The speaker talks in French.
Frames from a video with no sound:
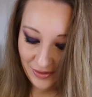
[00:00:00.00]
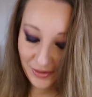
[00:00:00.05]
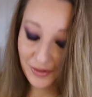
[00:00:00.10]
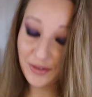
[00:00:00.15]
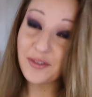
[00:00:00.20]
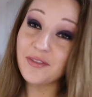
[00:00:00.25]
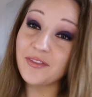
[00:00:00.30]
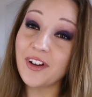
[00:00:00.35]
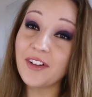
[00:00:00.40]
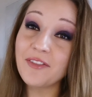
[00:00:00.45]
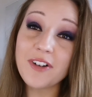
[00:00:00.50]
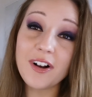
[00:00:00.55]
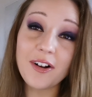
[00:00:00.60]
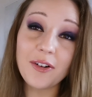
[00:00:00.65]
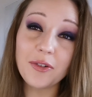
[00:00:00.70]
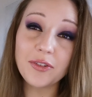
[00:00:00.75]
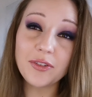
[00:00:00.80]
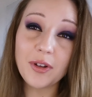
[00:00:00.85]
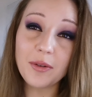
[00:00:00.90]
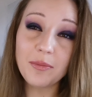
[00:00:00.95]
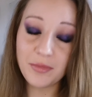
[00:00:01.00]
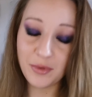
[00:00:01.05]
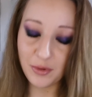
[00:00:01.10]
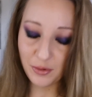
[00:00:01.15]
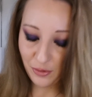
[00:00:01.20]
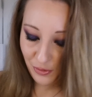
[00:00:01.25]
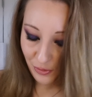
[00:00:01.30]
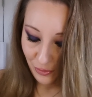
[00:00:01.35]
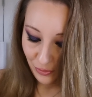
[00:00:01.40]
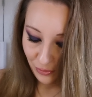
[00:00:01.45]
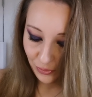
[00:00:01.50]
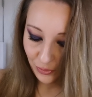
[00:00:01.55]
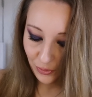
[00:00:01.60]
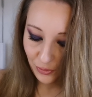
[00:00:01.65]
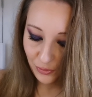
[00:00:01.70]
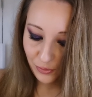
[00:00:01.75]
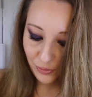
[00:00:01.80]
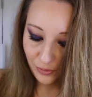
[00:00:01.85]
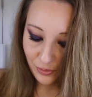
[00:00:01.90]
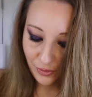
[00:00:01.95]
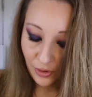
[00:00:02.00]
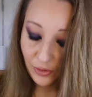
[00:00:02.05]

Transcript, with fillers: Donc on va voir ensemble le contenu.